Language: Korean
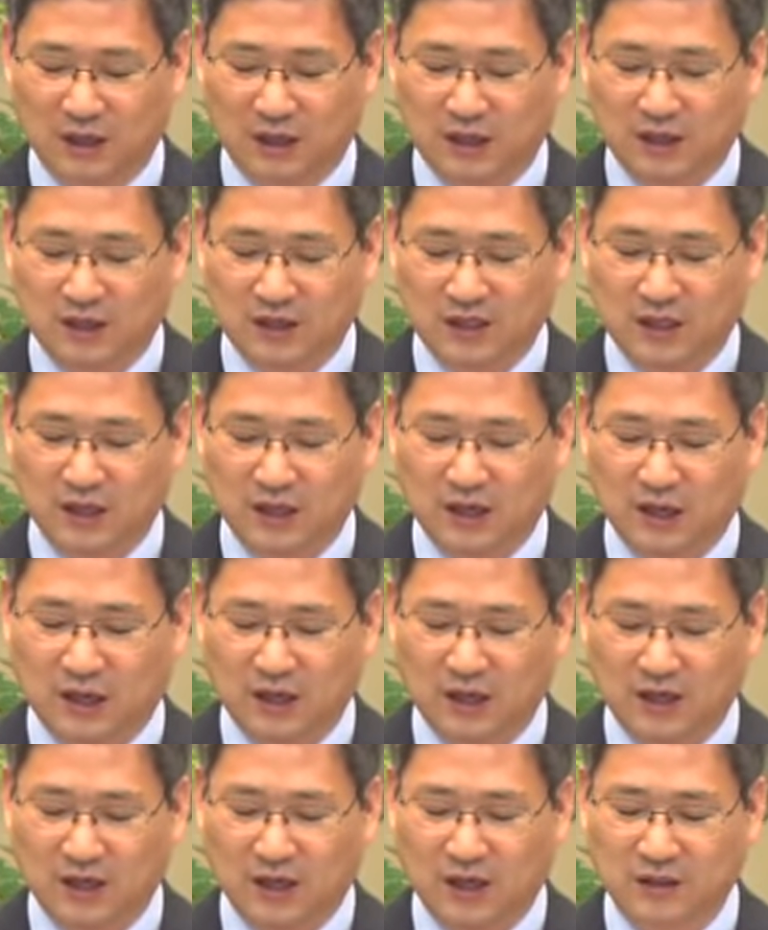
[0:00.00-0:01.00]

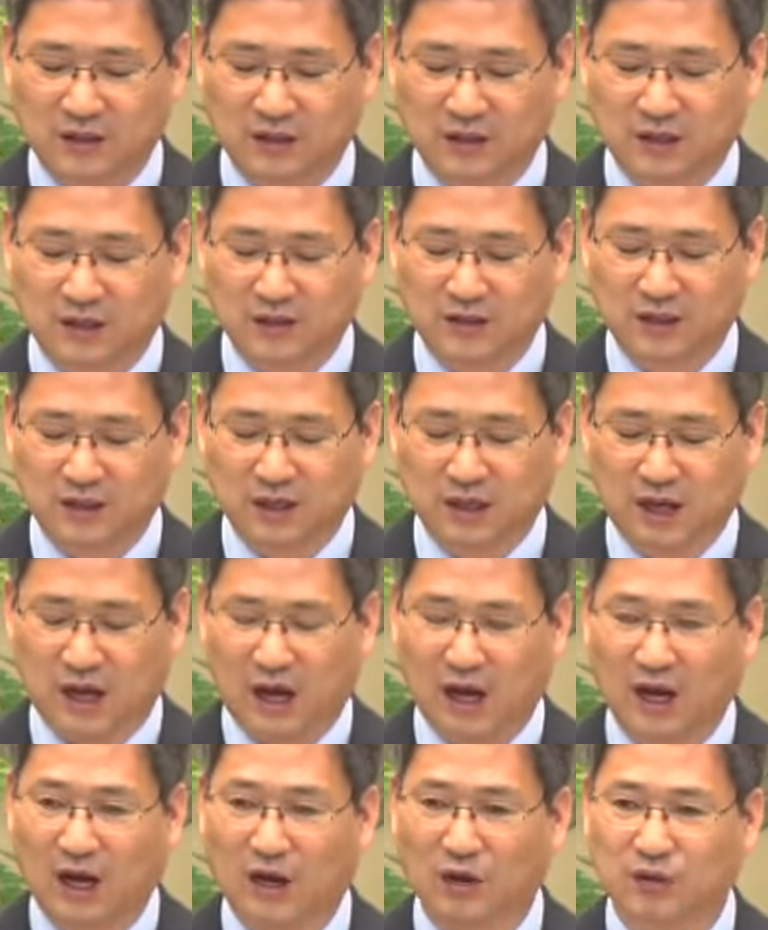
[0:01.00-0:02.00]
치열한 영적 전쟁의
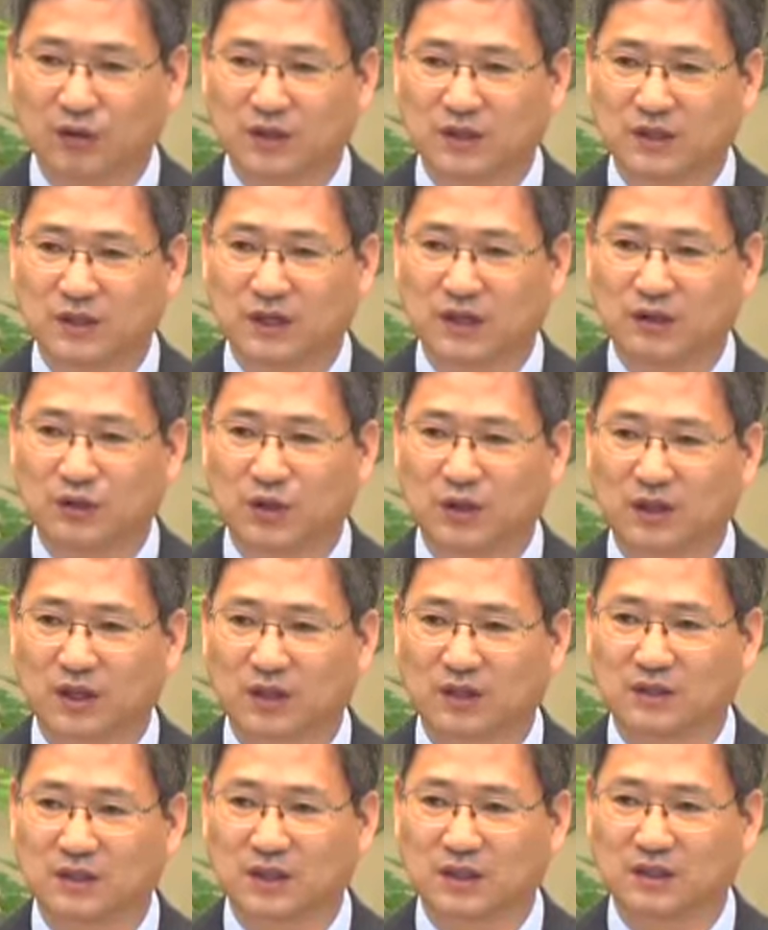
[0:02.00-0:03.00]
한가운데 서게
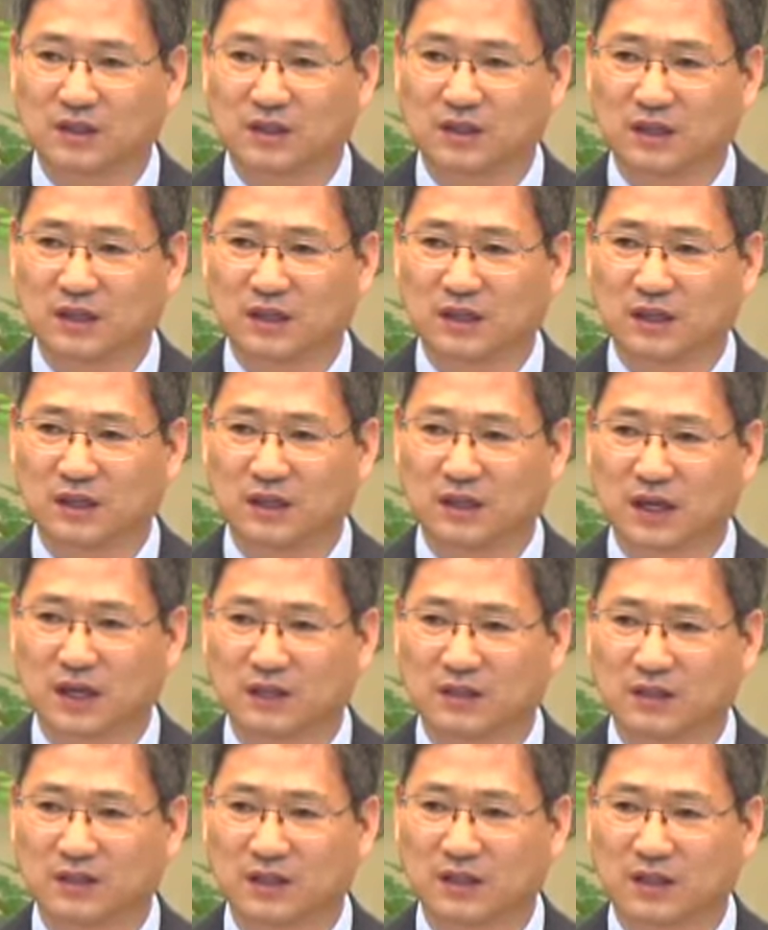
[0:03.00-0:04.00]
된다는 사실을
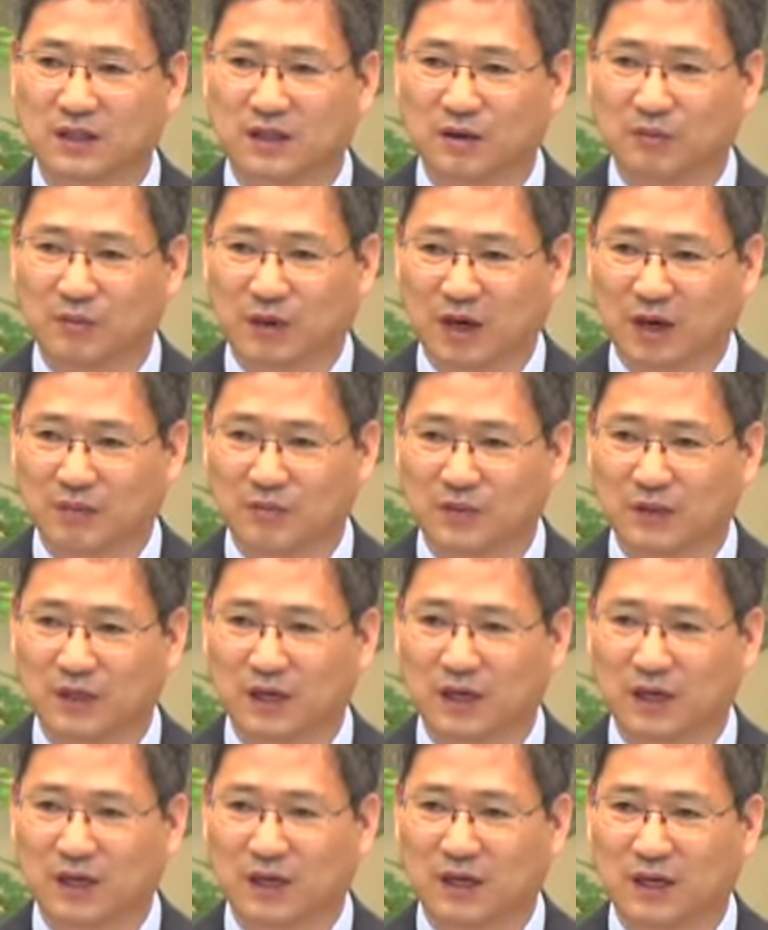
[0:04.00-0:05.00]
기억하시기를
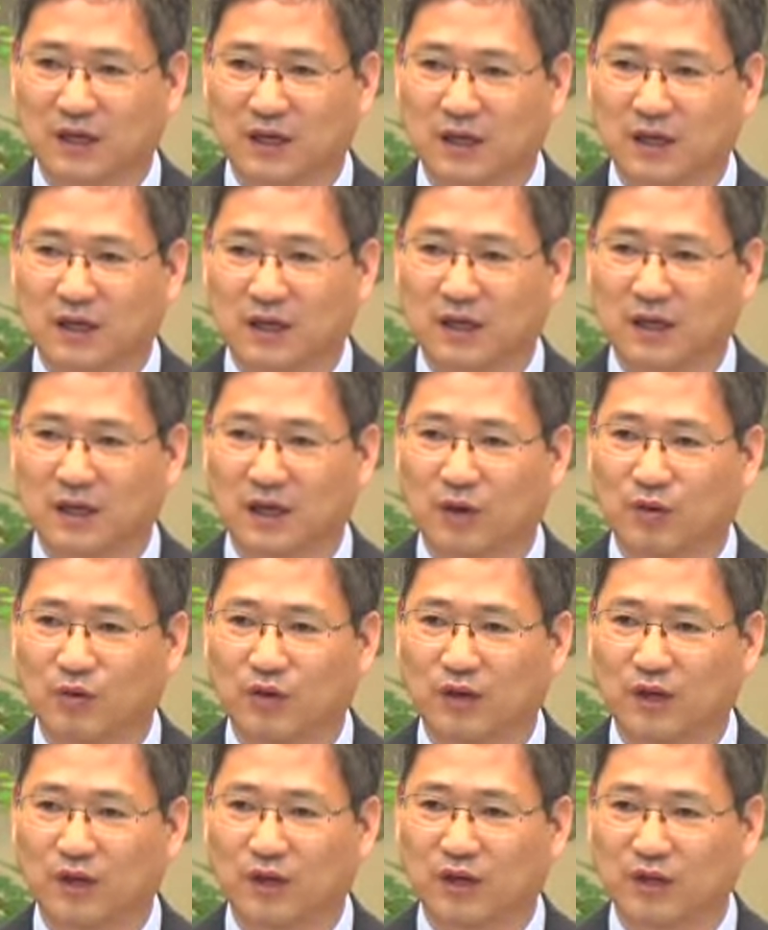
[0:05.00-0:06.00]
바랍니다. 이게
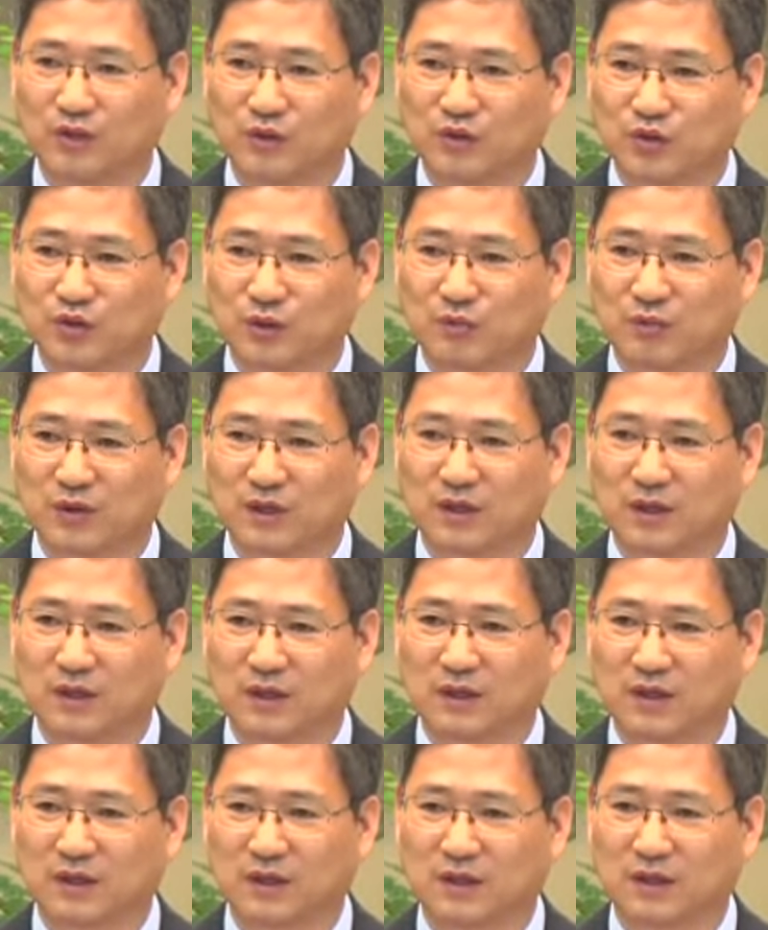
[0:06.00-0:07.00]
우리의 현주소입니다.
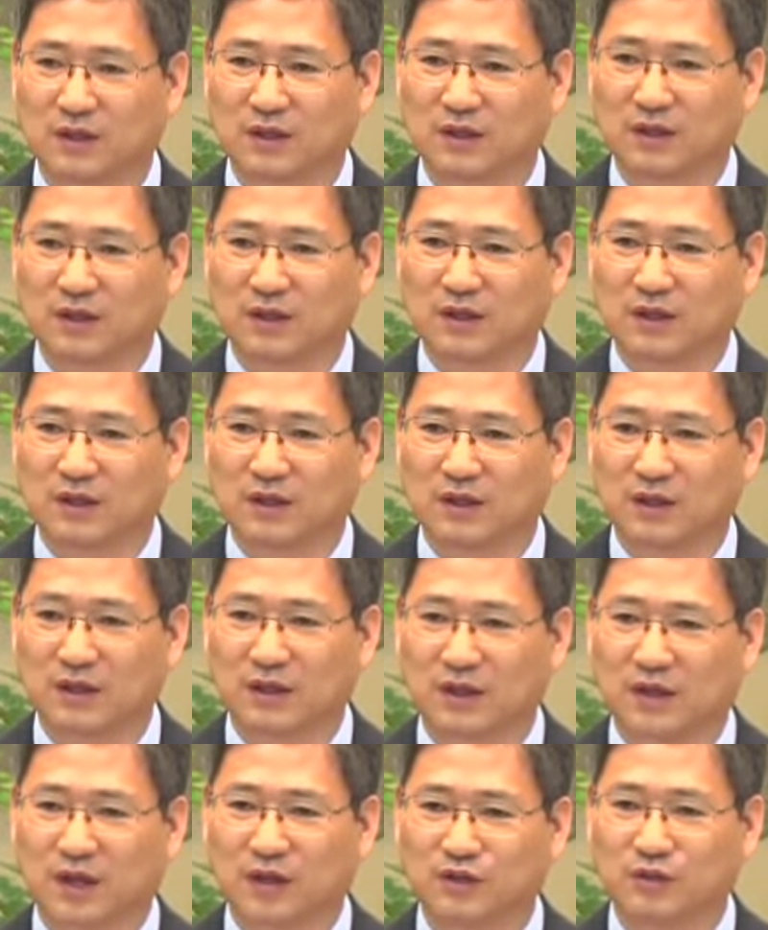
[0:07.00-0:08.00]

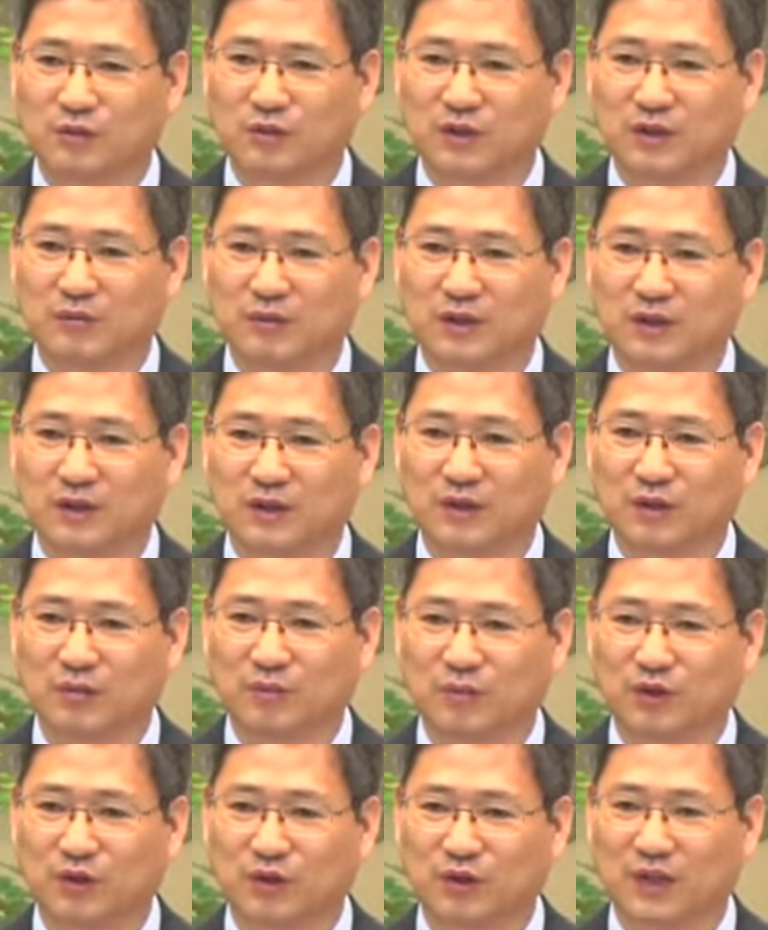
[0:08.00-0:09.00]
예수 믿으면
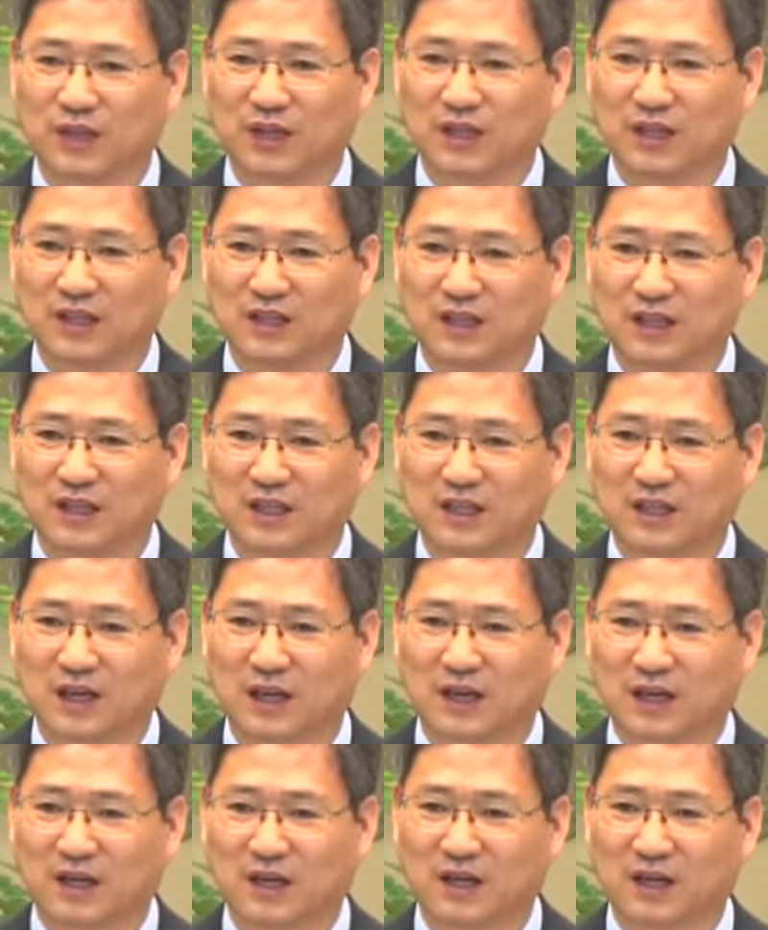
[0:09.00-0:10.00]
모든 일이 다 잘
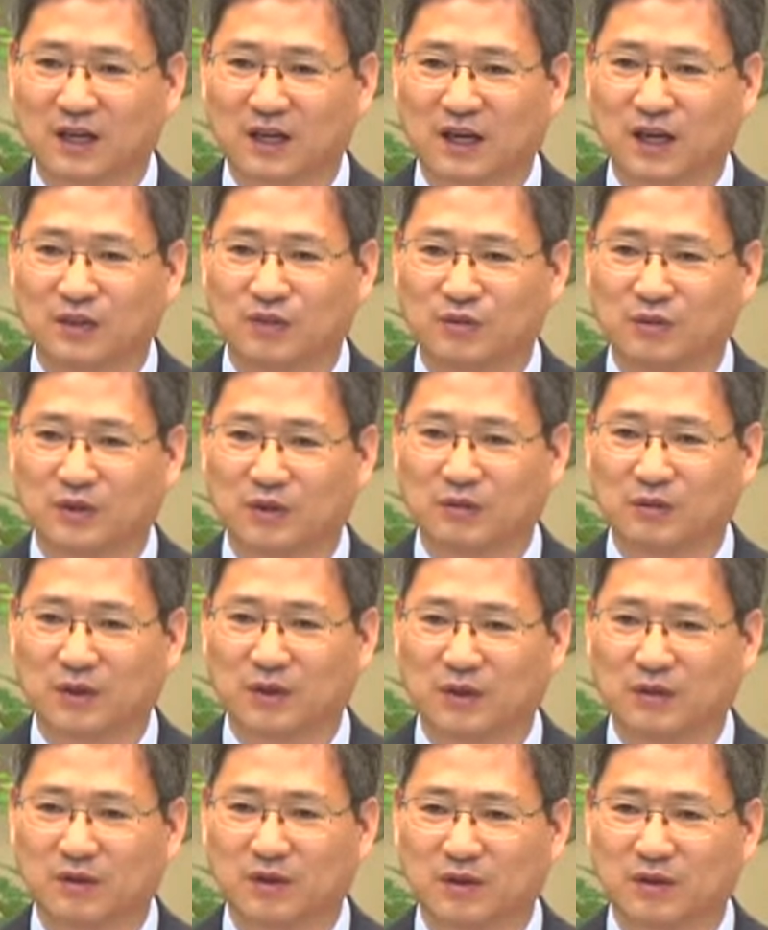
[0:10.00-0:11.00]
된다. 예수 믿으면